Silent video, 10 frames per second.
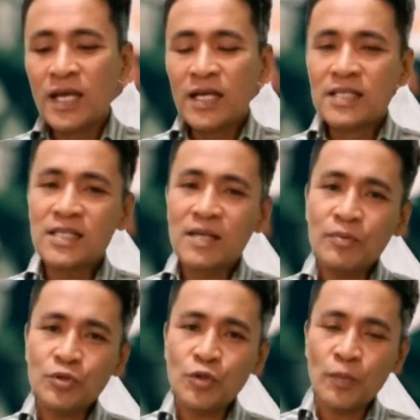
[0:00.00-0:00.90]
si
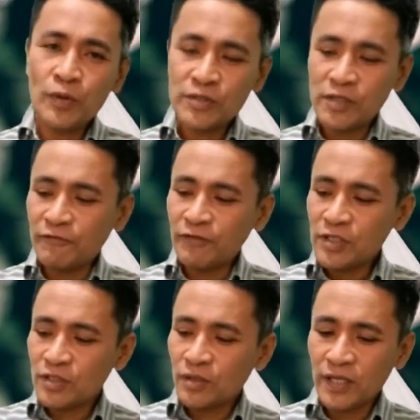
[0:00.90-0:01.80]
Apostle Paul sa
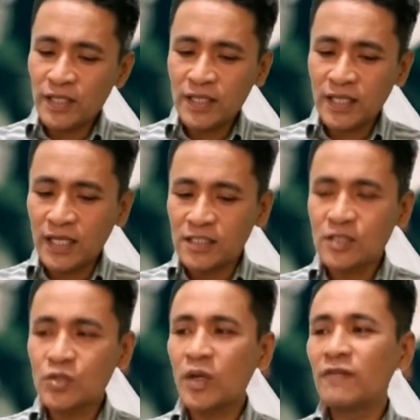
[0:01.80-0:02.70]
1 Corinthians
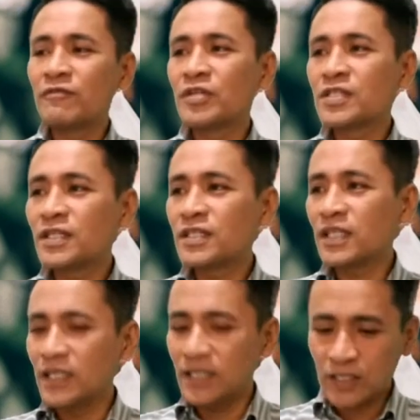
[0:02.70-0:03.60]
12 verse
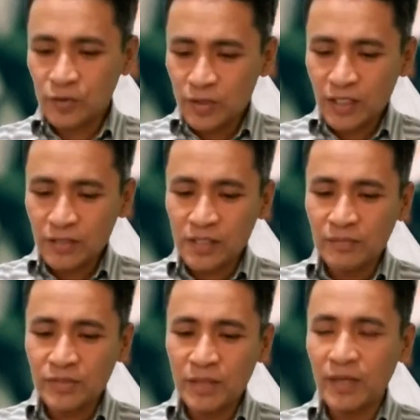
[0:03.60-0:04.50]
13, nagsulti usab
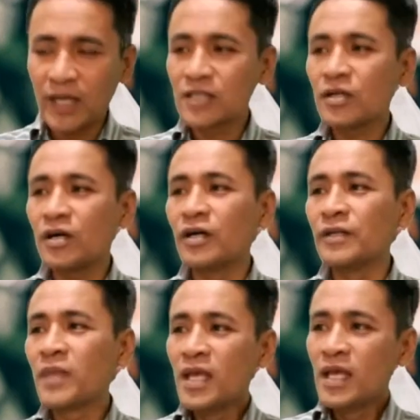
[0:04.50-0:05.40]
siya mga igsoon,
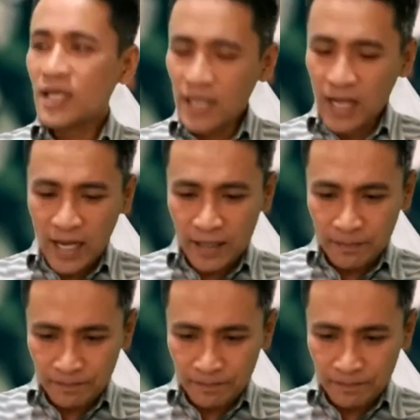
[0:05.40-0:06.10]
nga